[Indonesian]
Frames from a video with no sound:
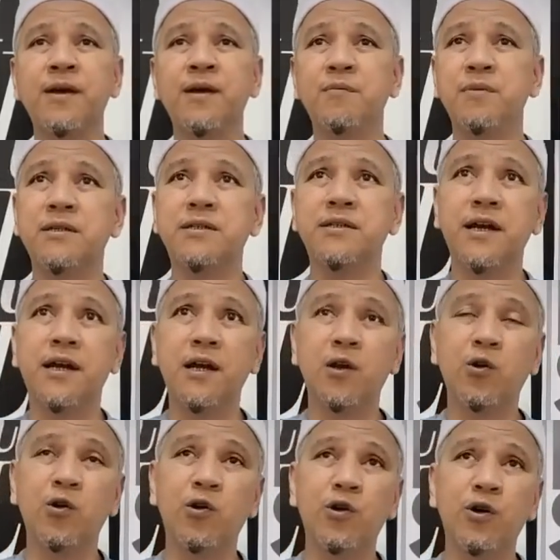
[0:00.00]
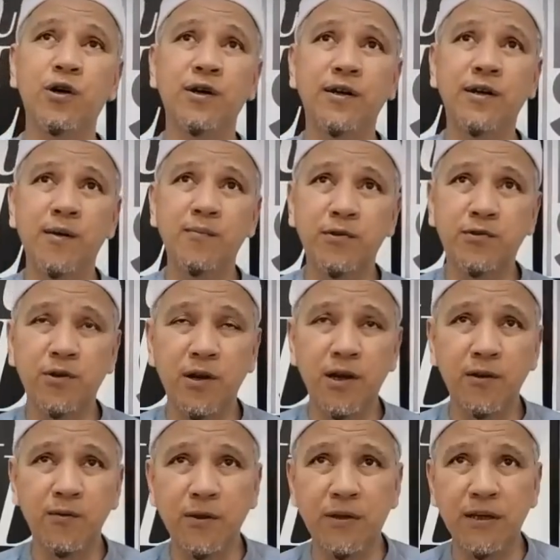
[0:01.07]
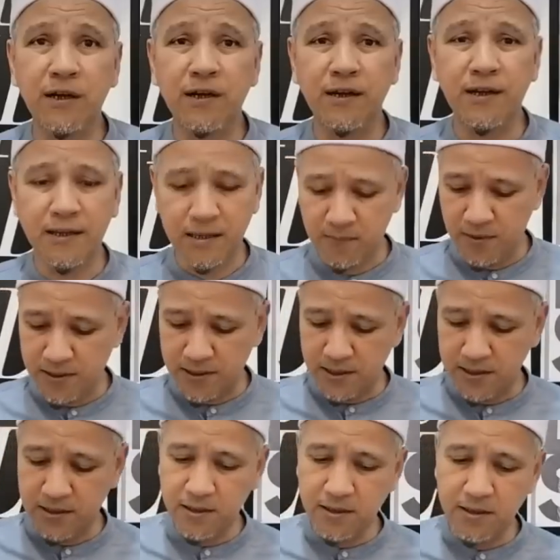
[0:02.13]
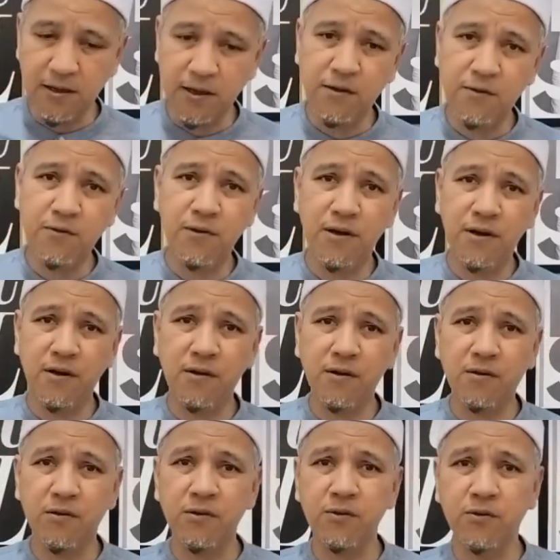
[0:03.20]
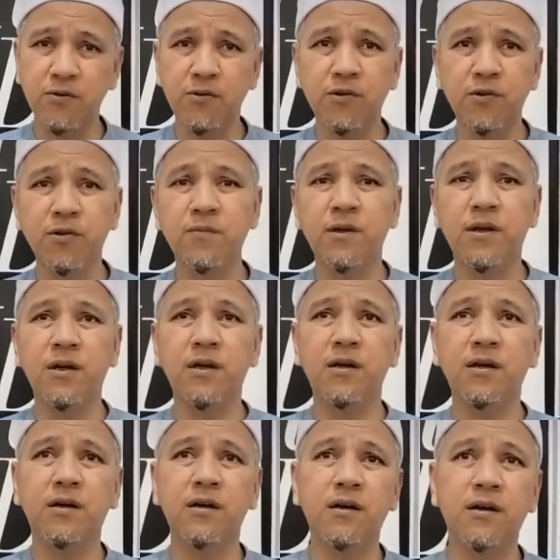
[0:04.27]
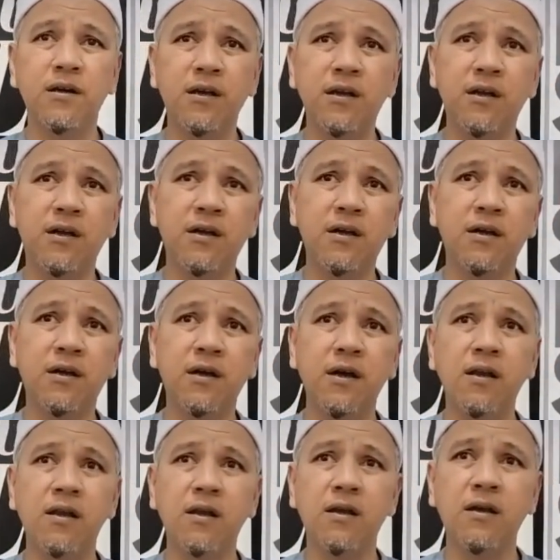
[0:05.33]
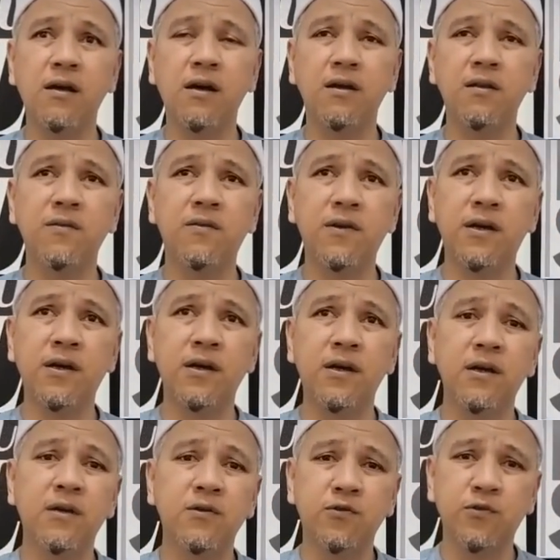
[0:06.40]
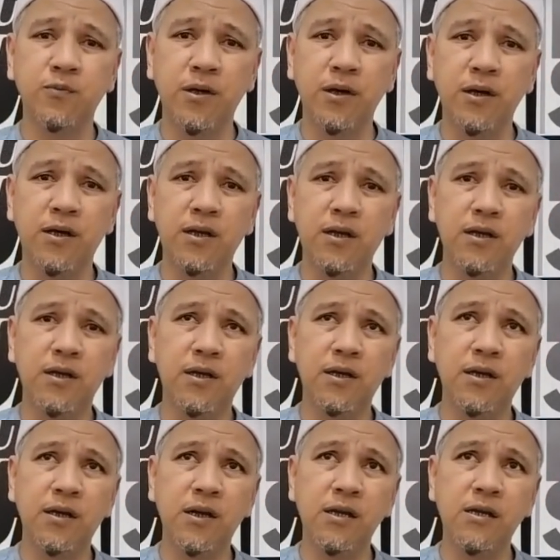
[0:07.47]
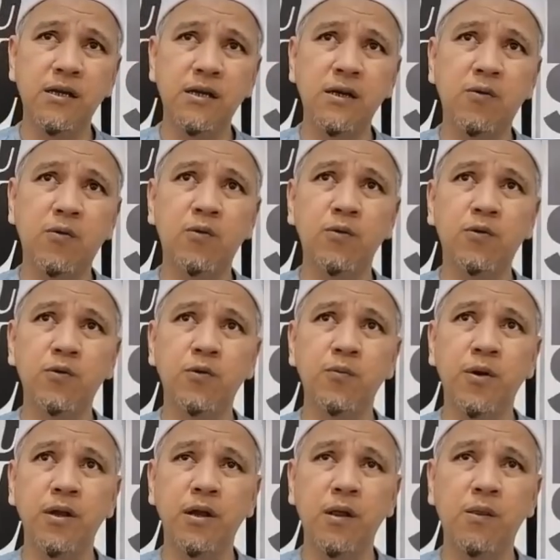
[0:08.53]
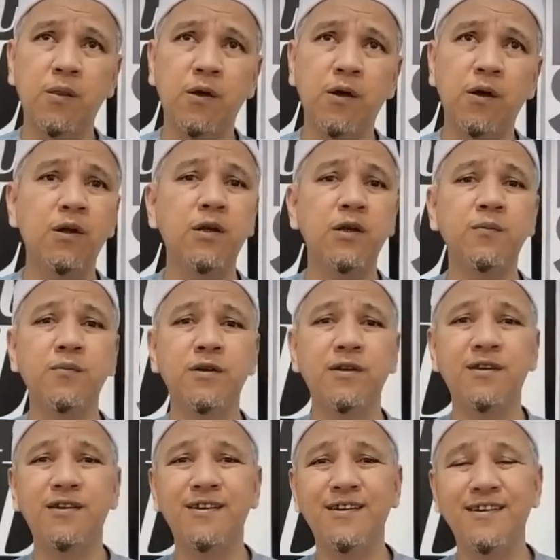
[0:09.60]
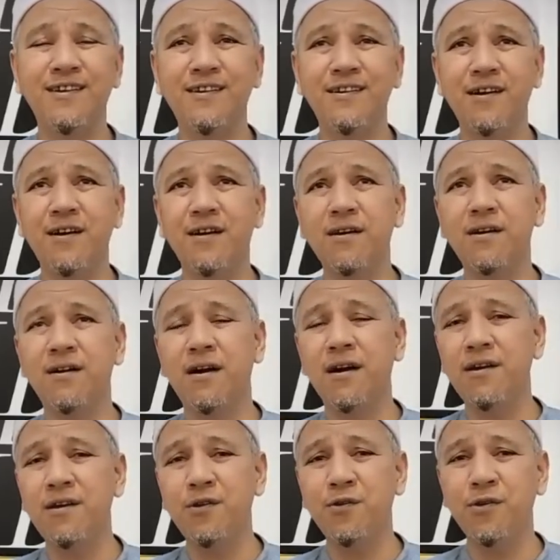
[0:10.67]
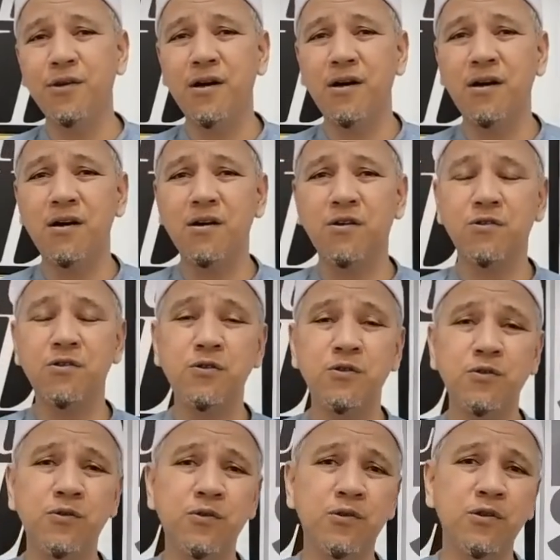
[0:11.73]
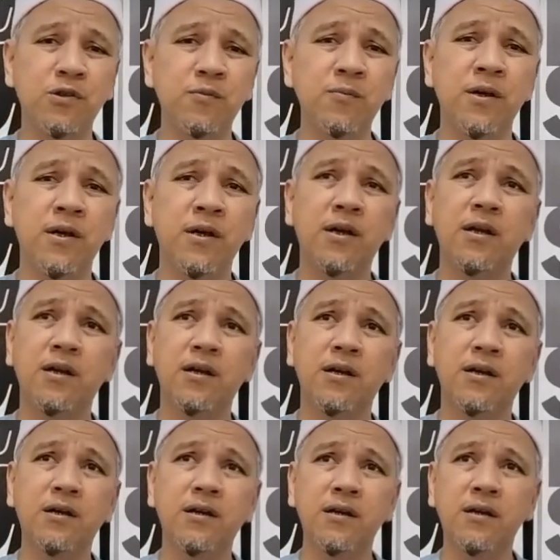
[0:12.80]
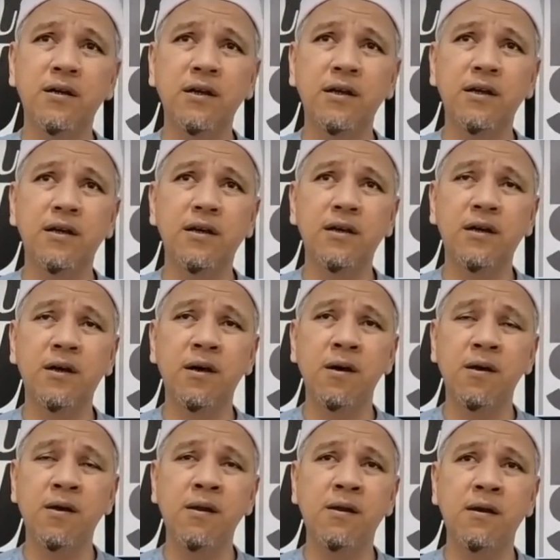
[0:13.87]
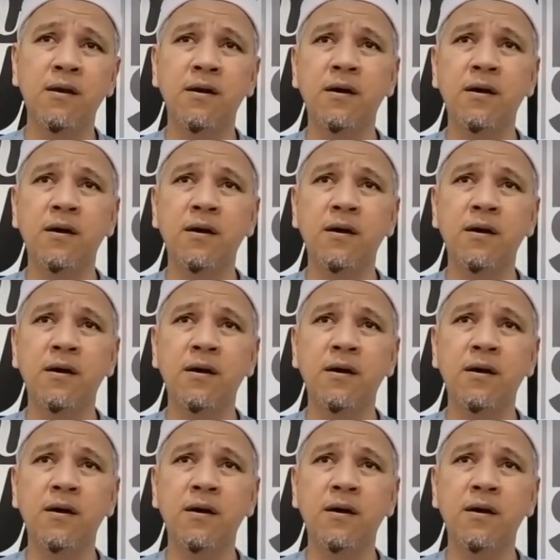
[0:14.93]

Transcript: Biasanya kalau habis sholat witir ini kita baca ya hayu ya qayyum la ilaha illa anta subhanaka inni kuntu minadh zalimin ya hayu ya qayyum la ilaha illa